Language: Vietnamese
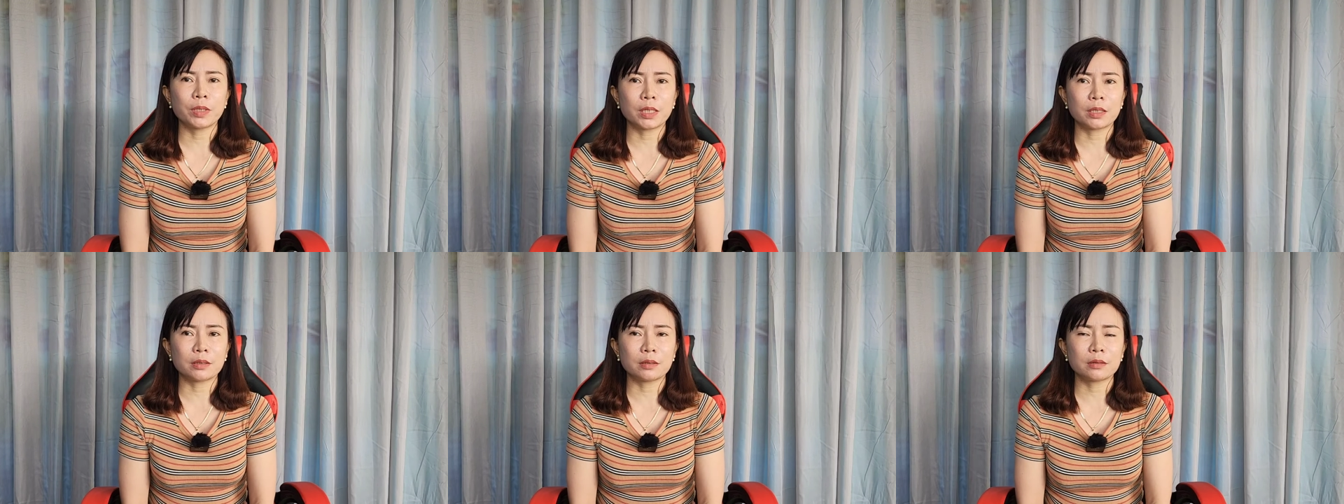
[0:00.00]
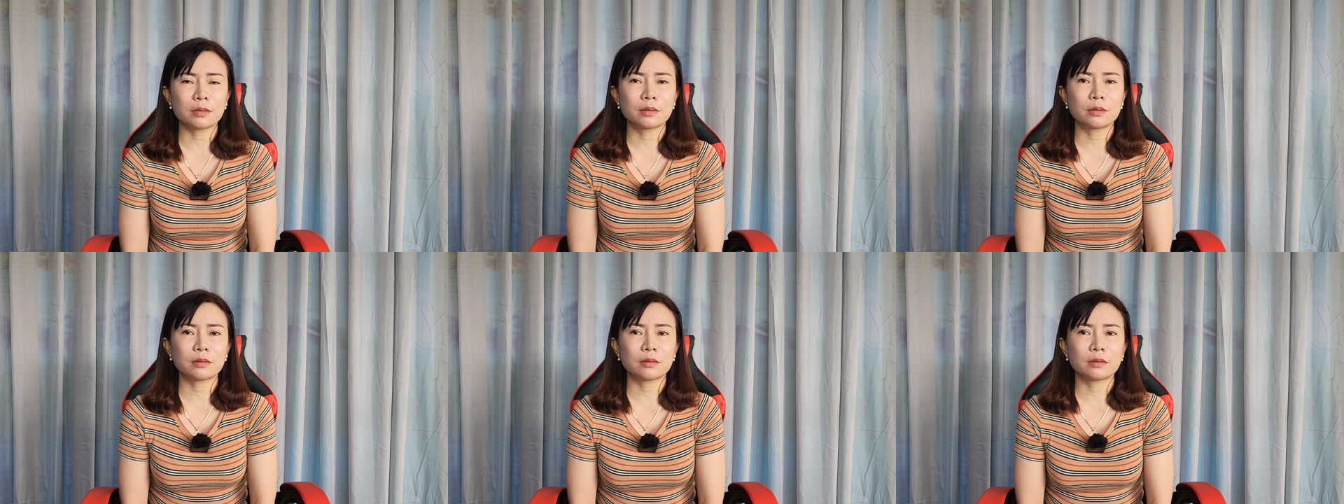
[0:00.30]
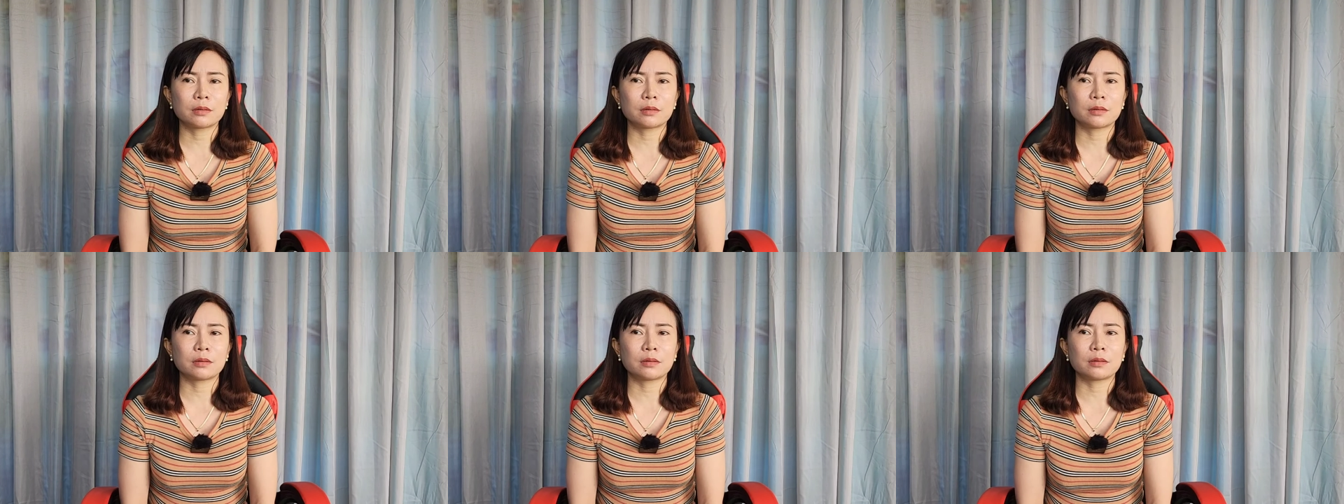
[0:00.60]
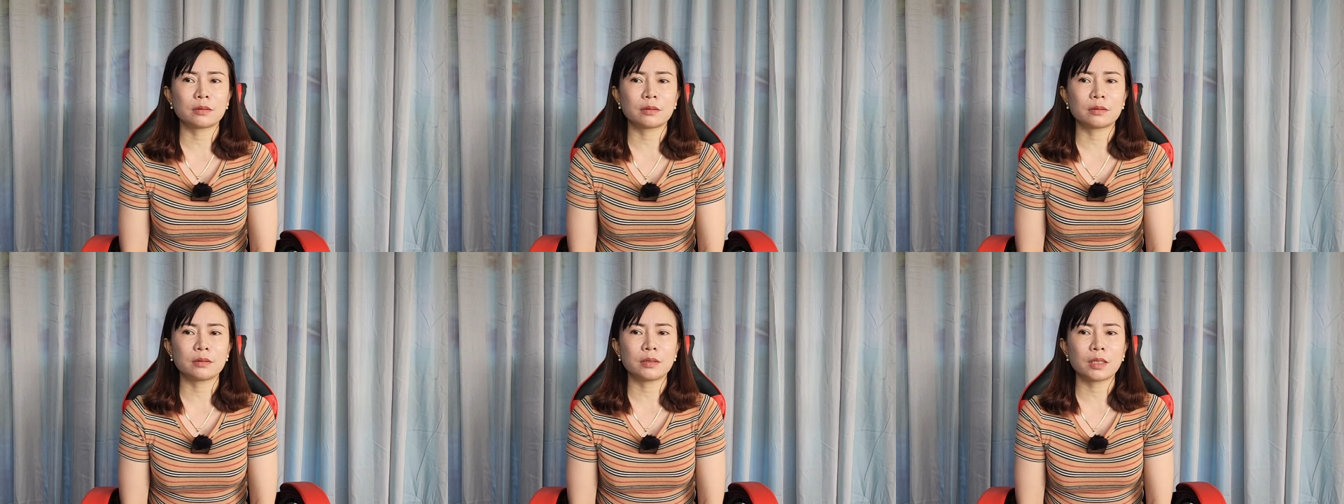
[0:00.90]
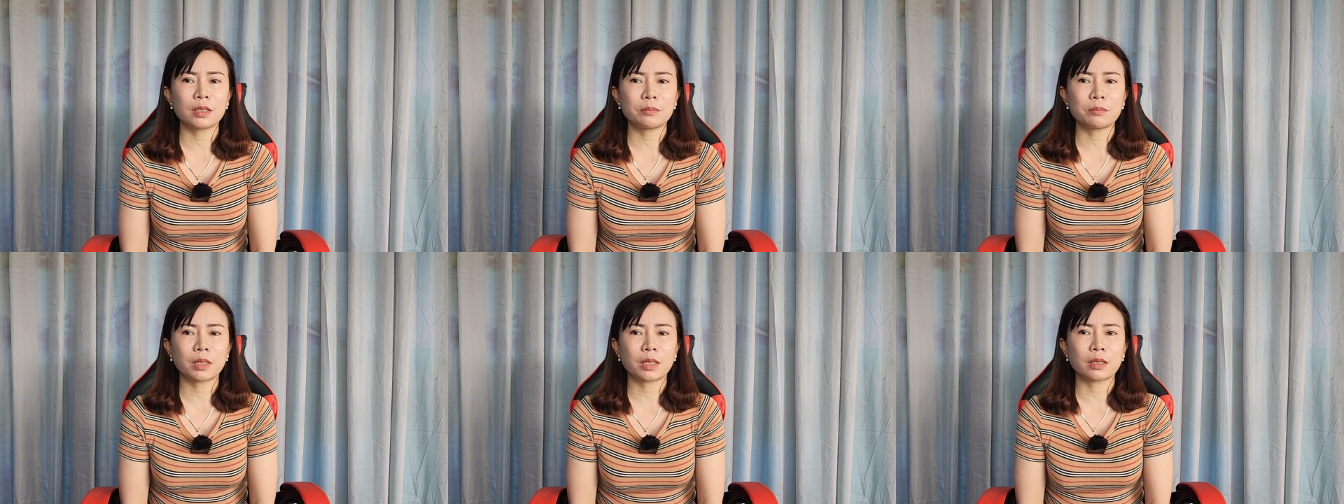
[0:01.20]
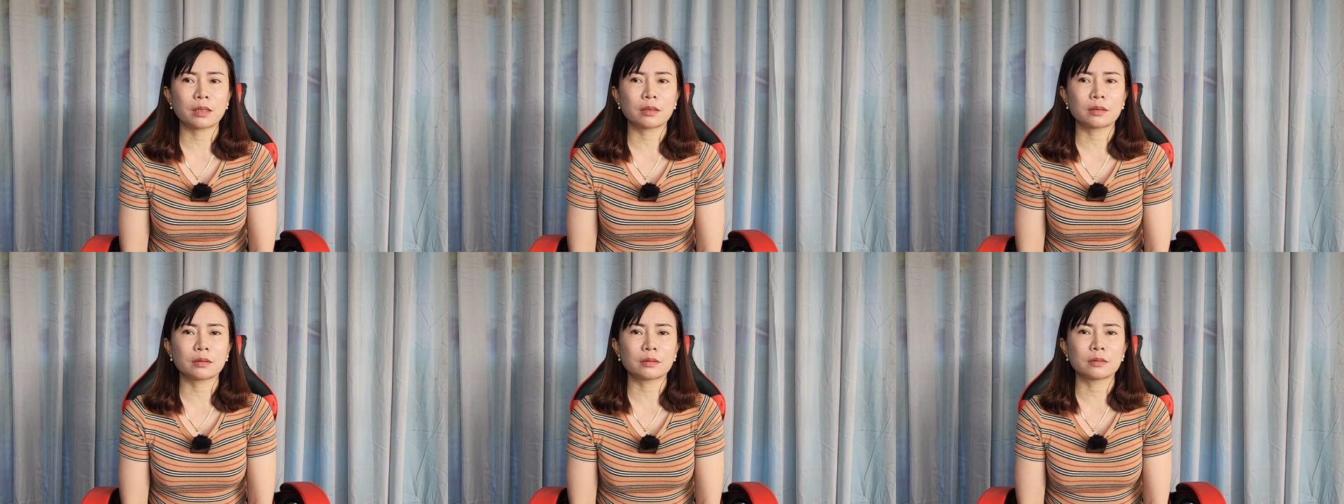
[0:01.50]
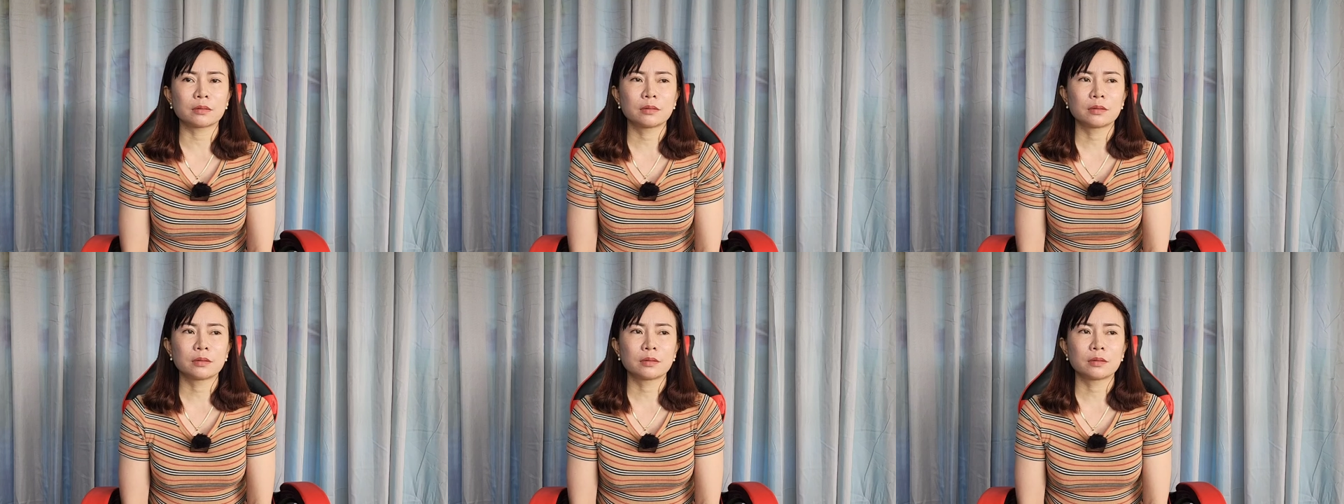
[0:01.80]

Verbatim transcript: định à, nhưng mà